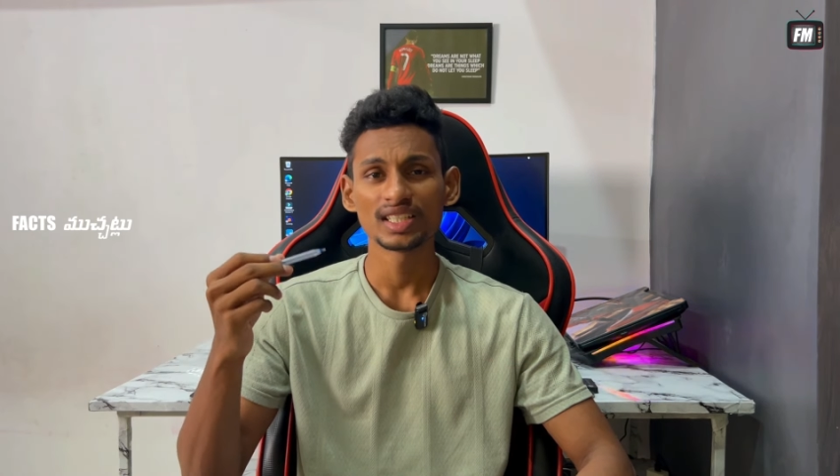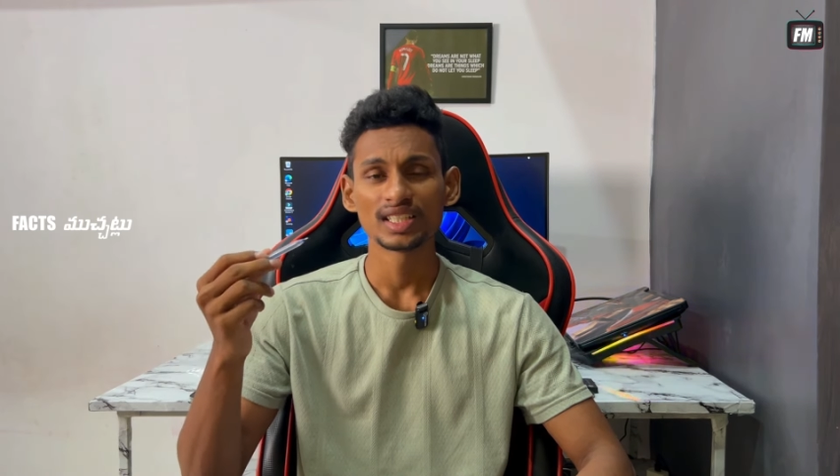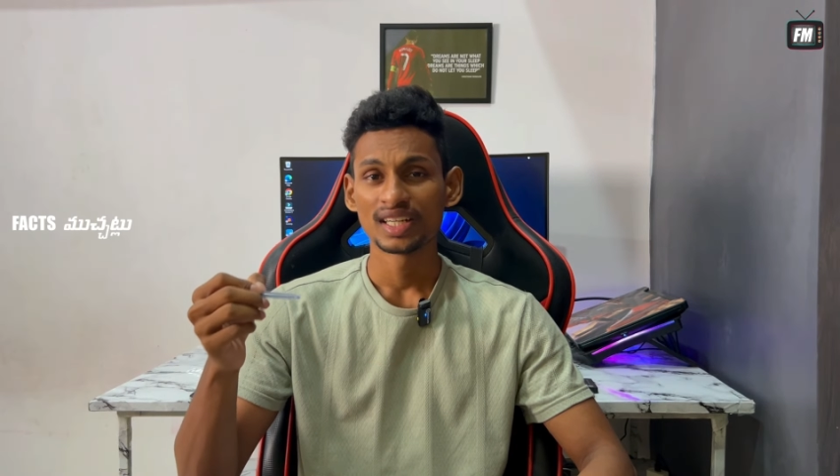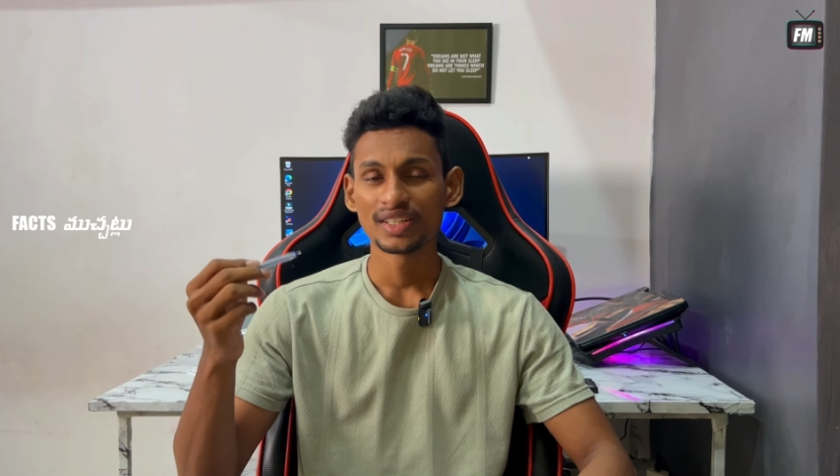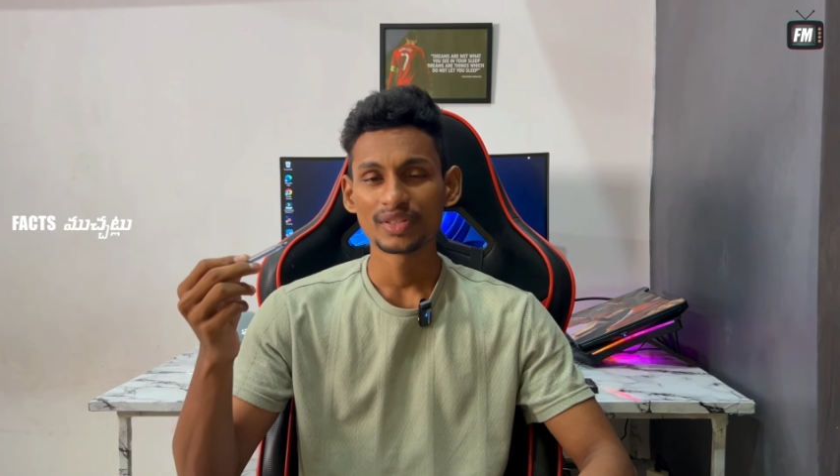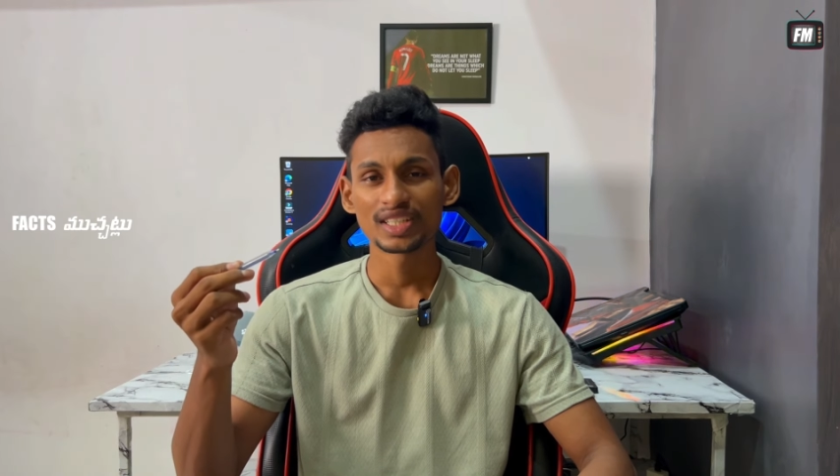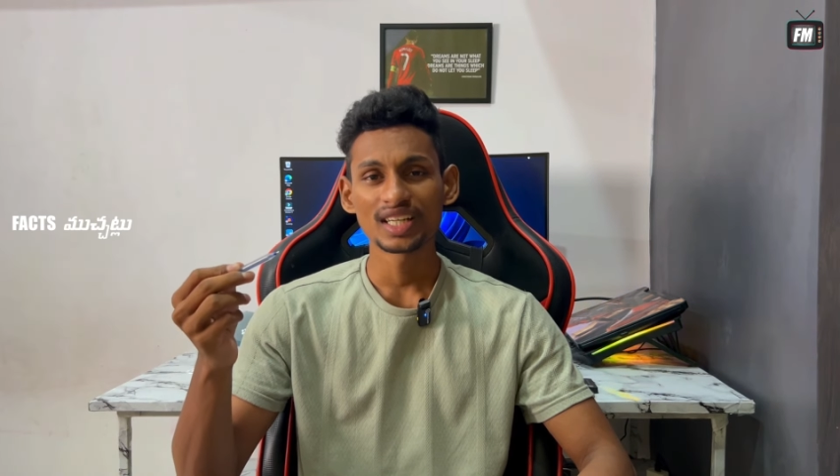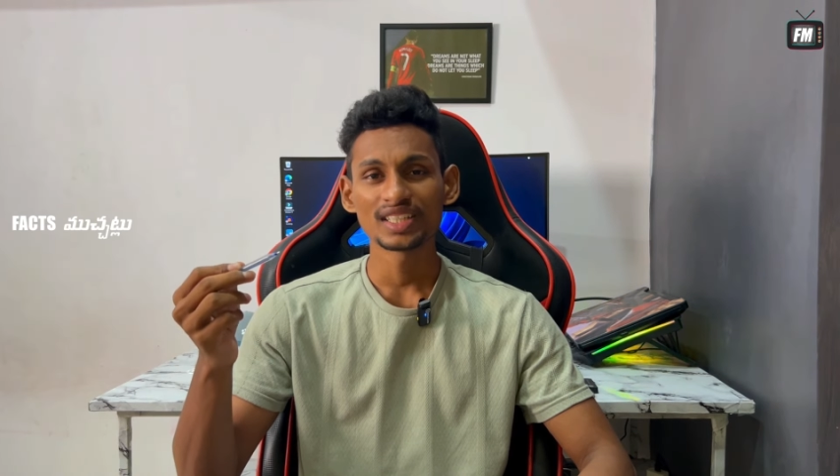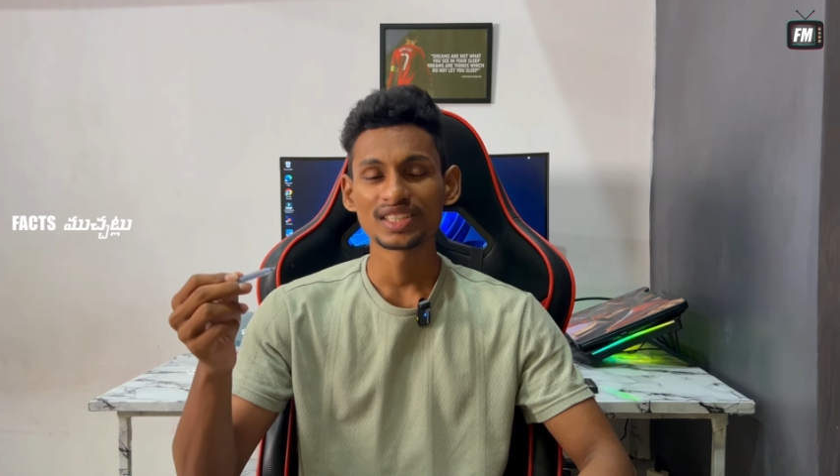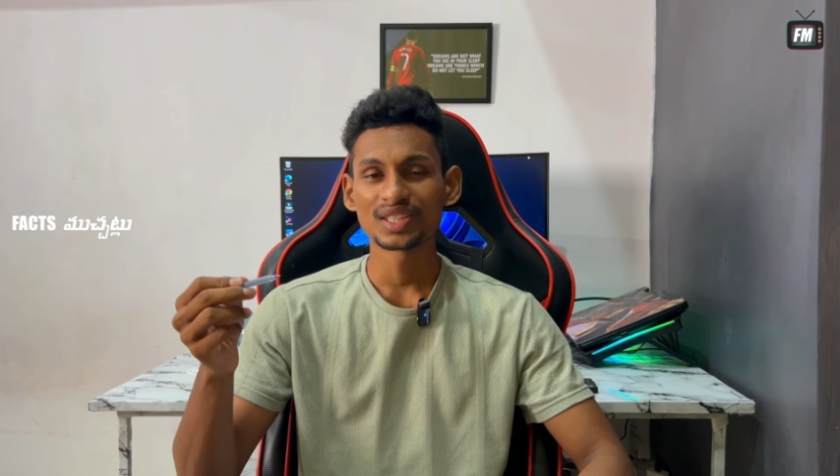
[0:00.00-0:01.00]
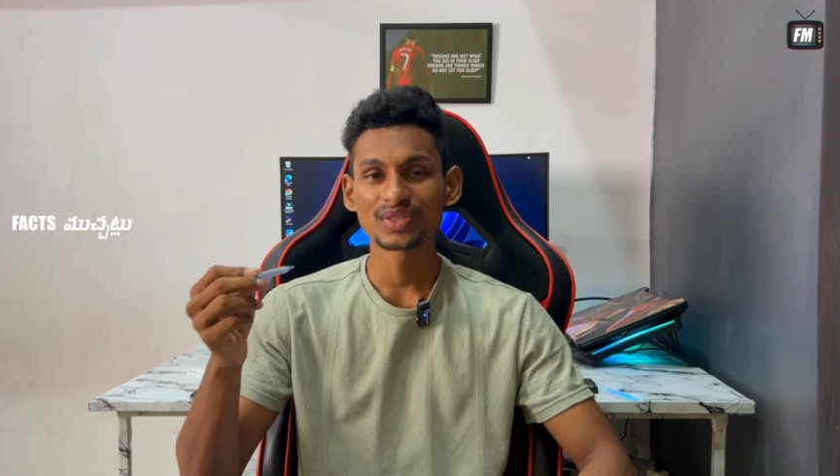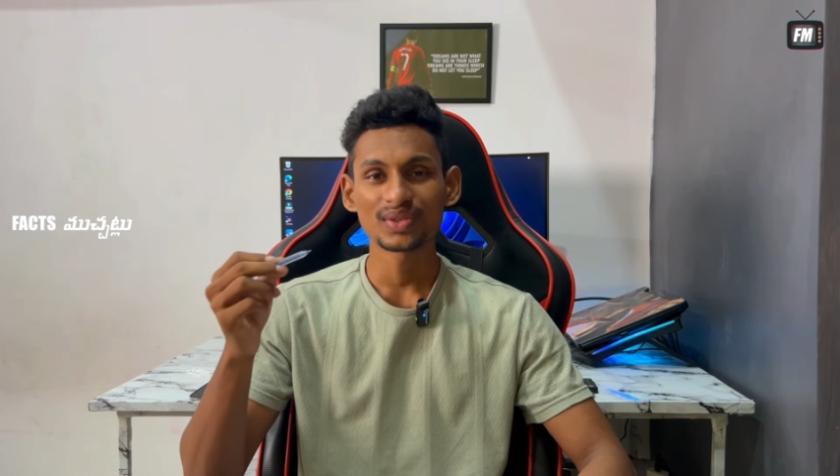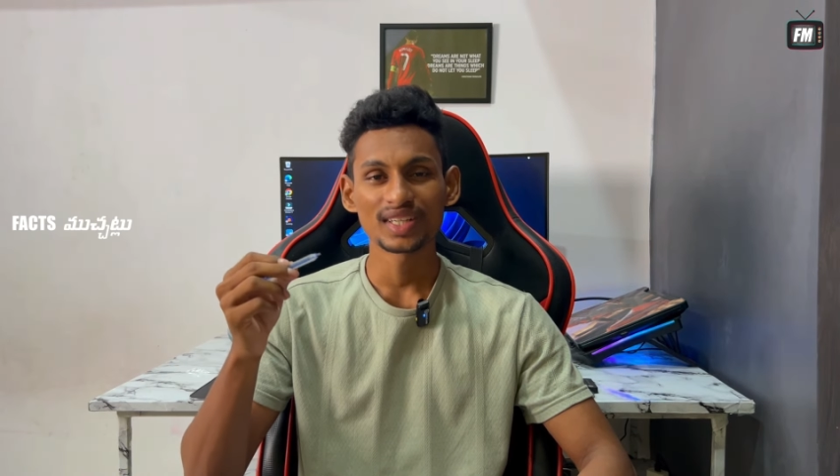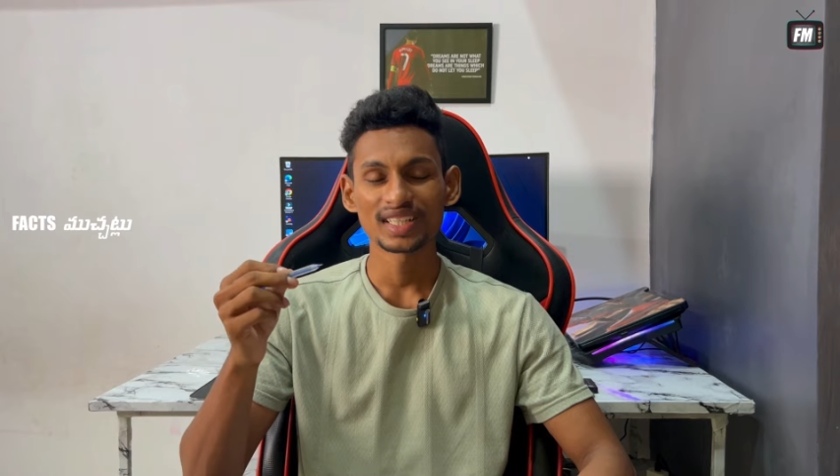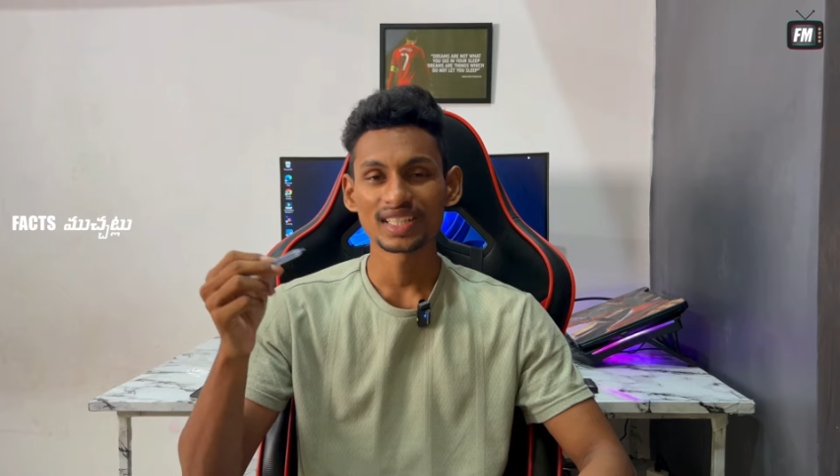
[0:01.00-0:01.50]
ఇలాంటి విషయాలన్నీ
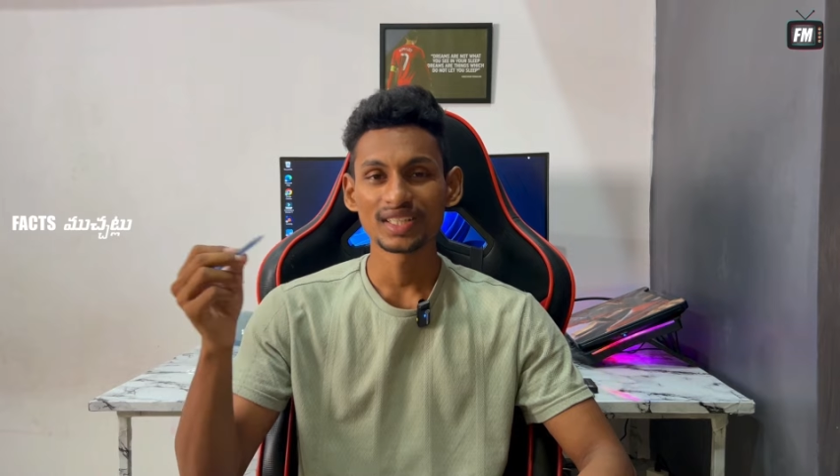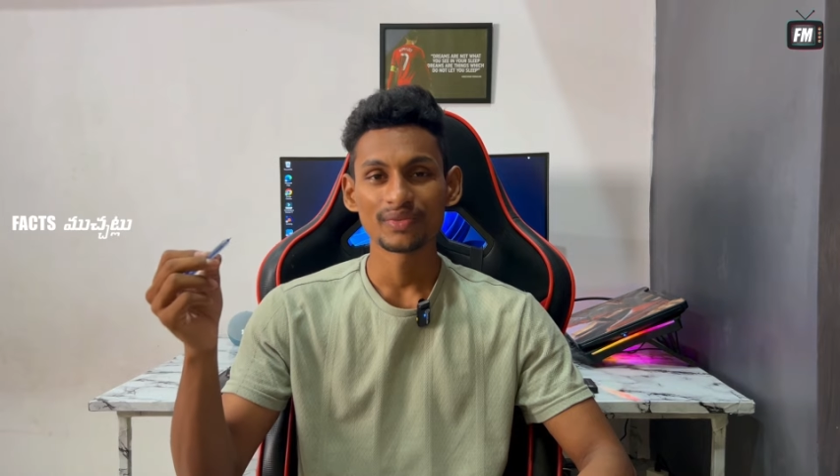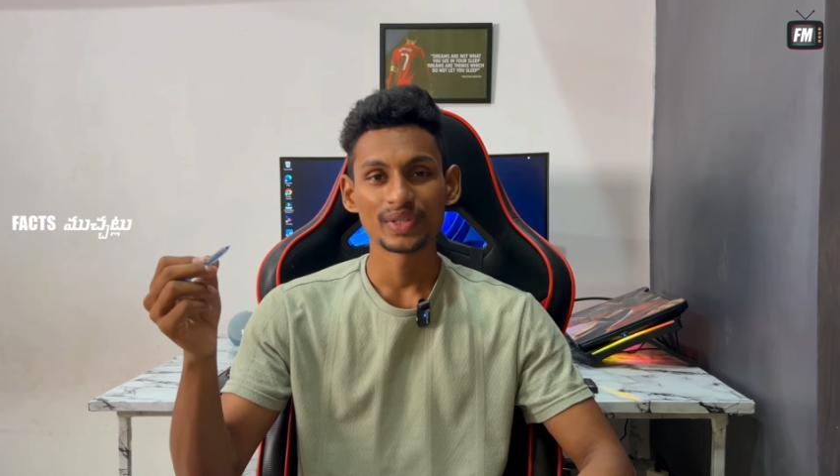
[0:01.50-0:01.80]
తెలుసుకోవడానికి